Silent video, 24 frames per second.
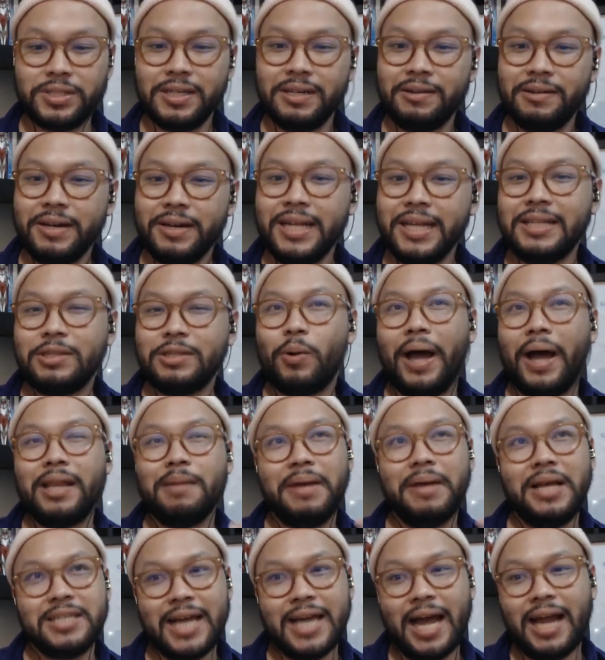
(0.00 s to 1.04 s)
ตัวซีรีส์ตัวแอ
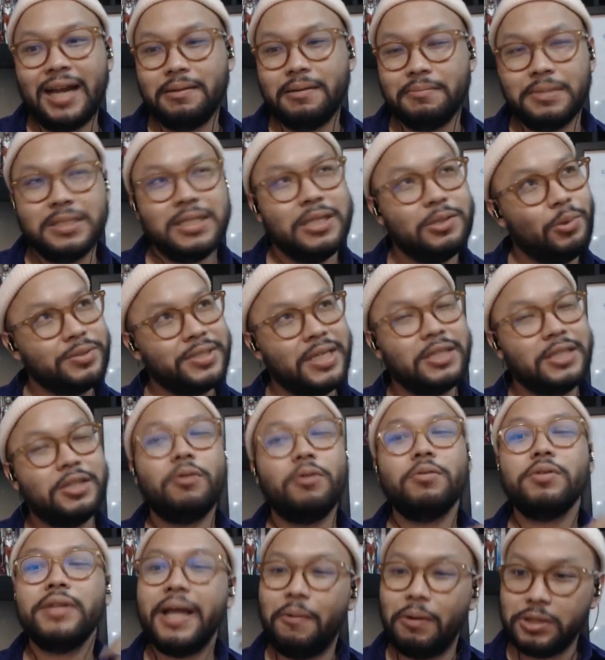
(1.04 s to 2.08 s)
นิเมชันไม่ใช่ตัวซีรีส์
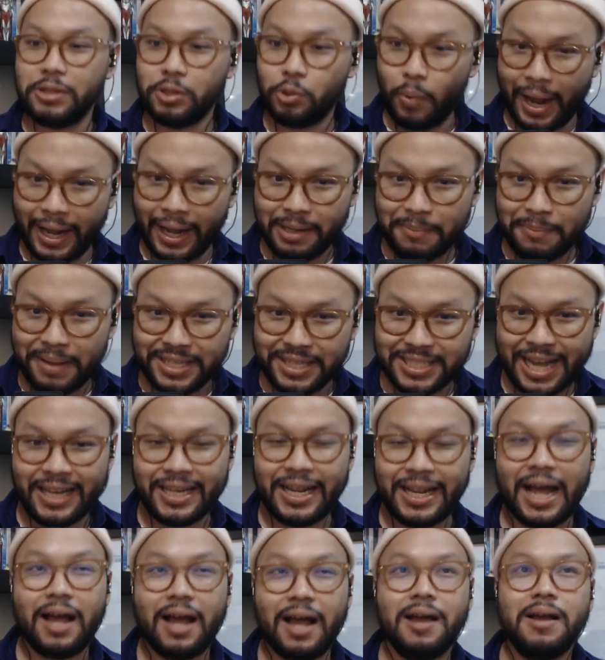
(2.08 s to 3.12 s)
ต้องเรียกว่าตัวแอนิเมชั
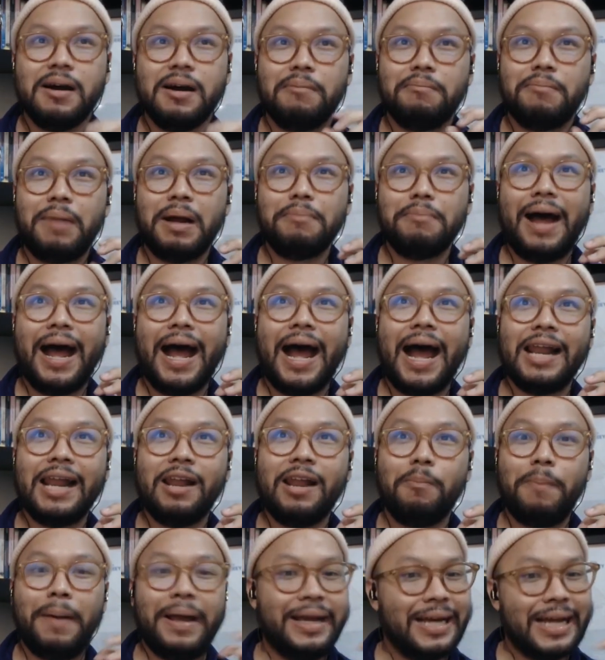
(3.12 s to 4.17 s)
นเนี่ยมันพา
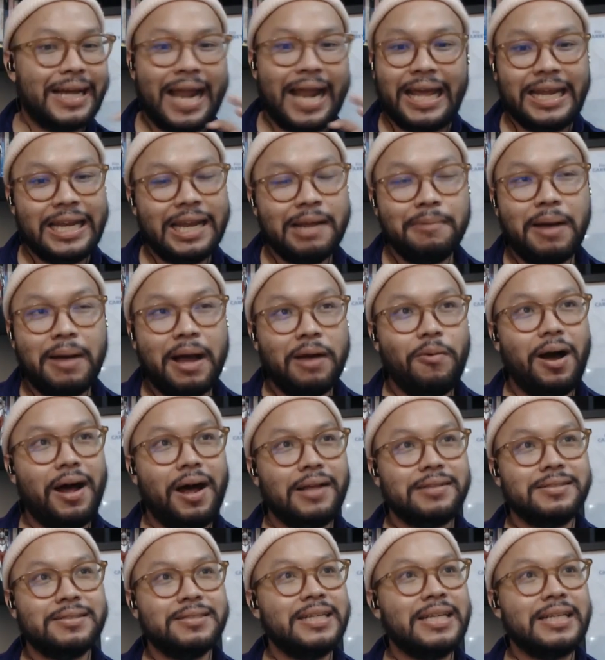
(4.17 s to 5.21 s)
เราไปไกลได้มากก
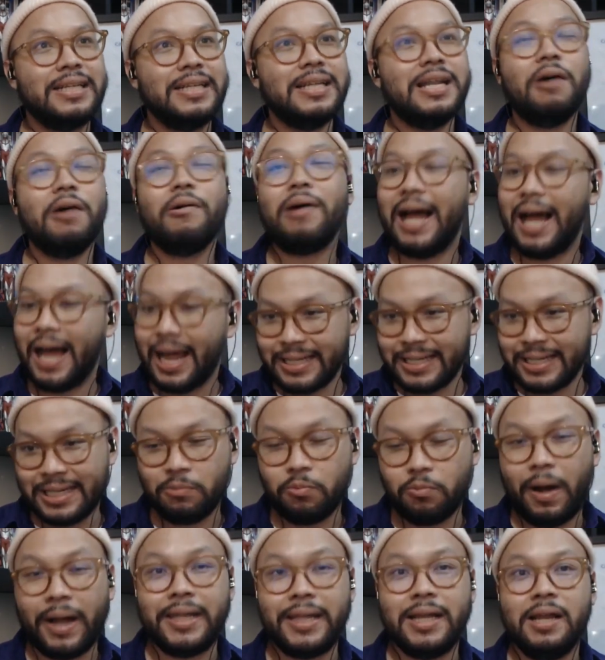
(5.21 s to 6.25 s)
ว่าสิ่งที่เราคาด
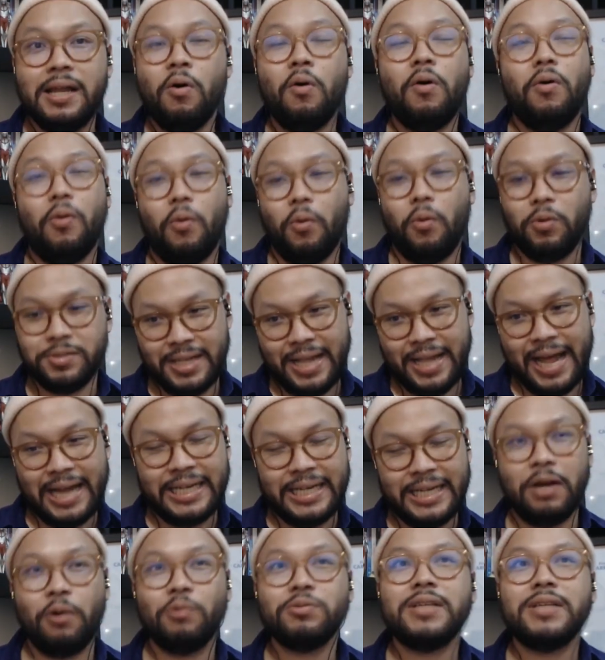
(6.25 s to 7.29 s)
คิดไว้ในโลกของคนแสด
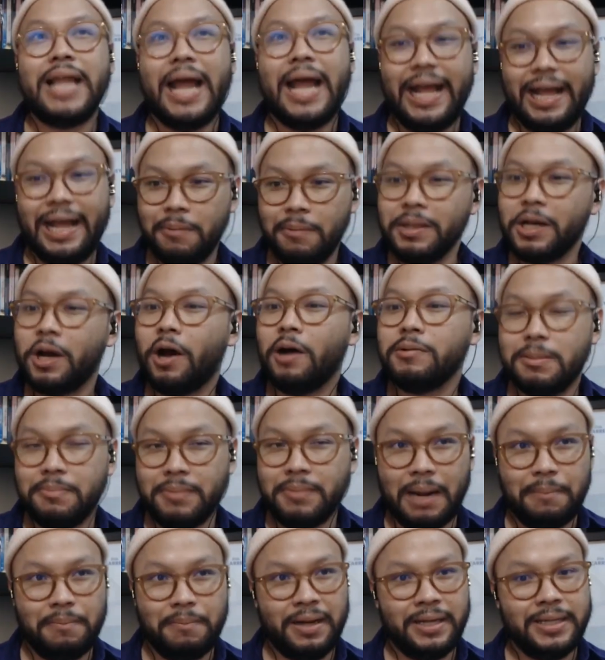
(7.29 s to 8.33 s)
งนี่คนแสดงเองก็มีข้อ
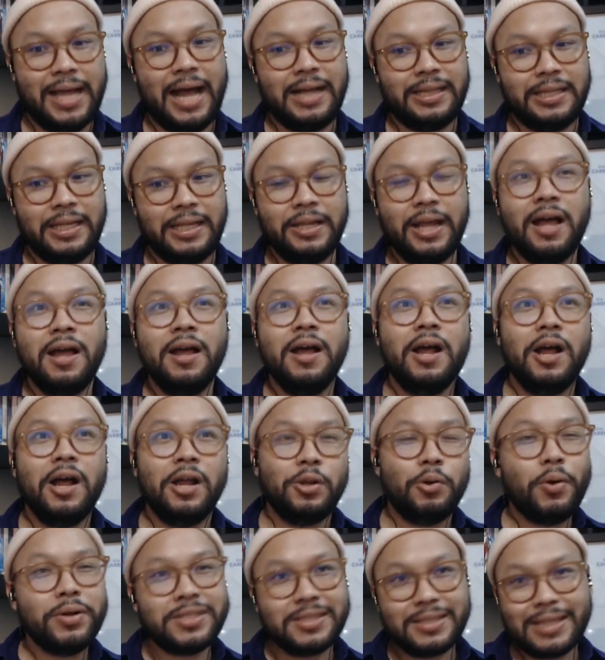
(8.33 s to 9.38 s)
จำกัดบางอย่างแต่เนี่ย
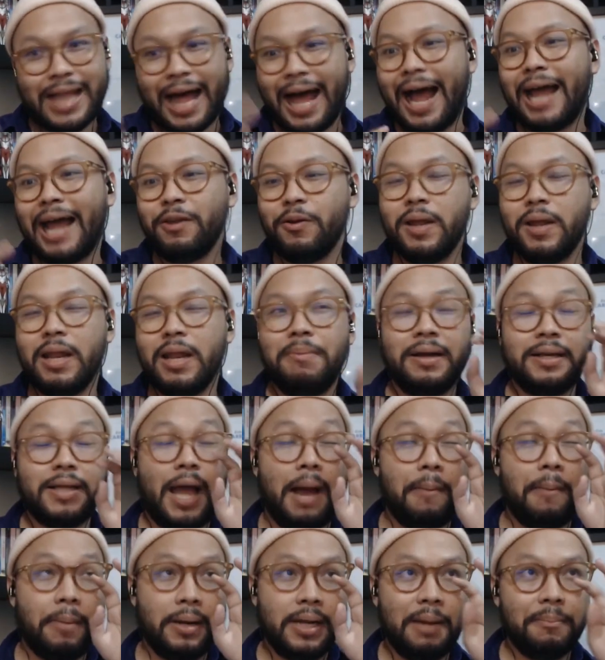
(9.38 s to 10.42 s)
ด้วยสไตล์ด้วยอะไรบา
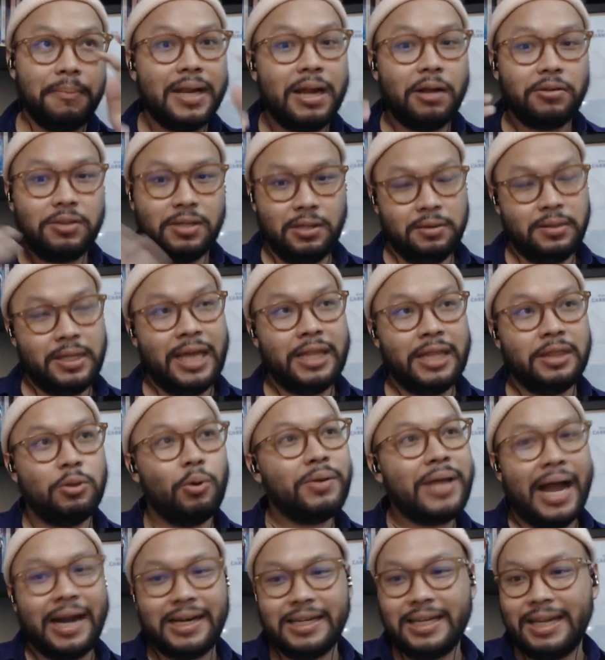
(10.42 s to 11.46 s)
งอย่างมันทำให้เราตื่นเต้น
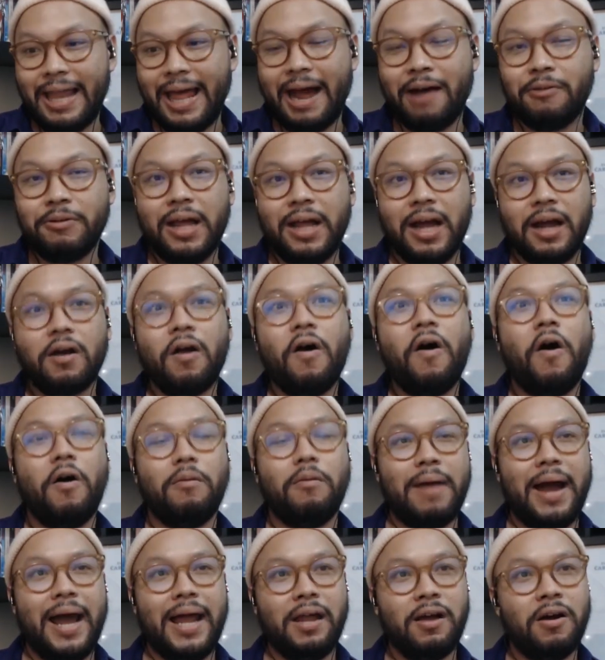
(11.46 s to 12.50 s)
ตัวอย่างที่แล้วเนี่ยก็อ
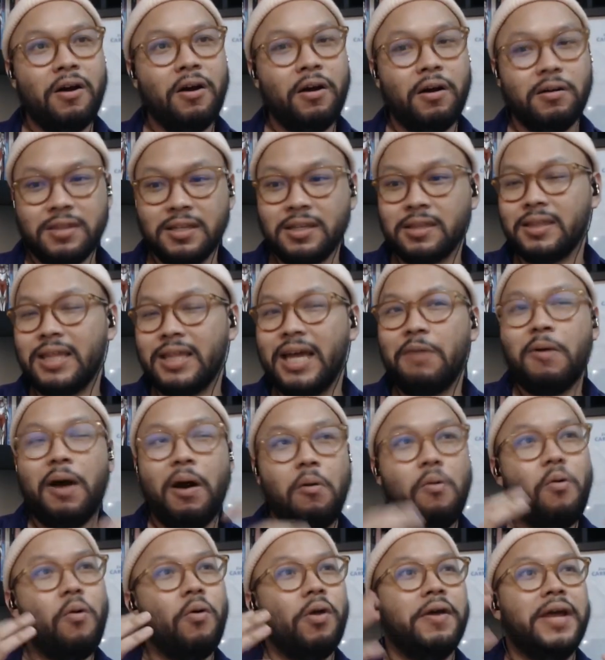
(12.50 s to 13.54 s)
อกมาแล้วก็ตื่นเต้น
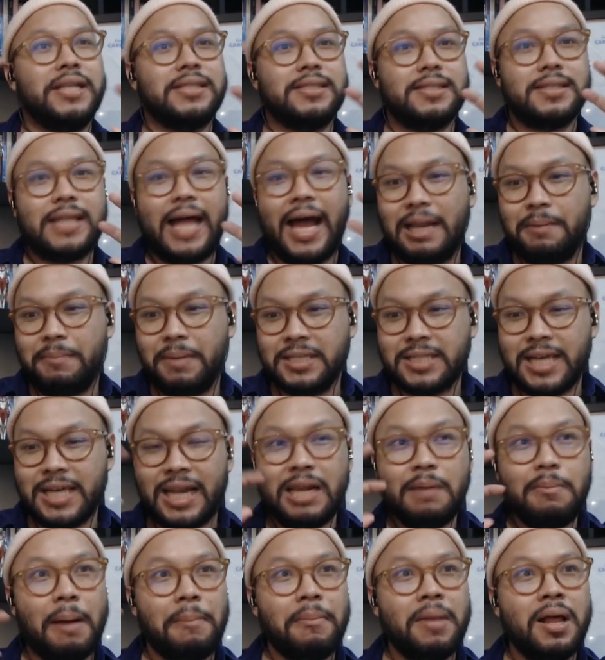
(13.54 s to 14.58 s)
ว่าโอ้โหเราเห็นสไตล์แอนิเม
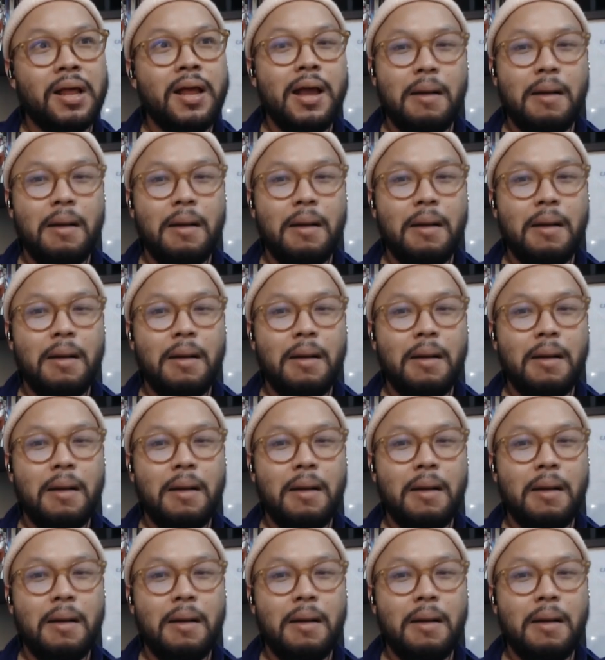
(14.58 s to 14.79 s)
ชันที่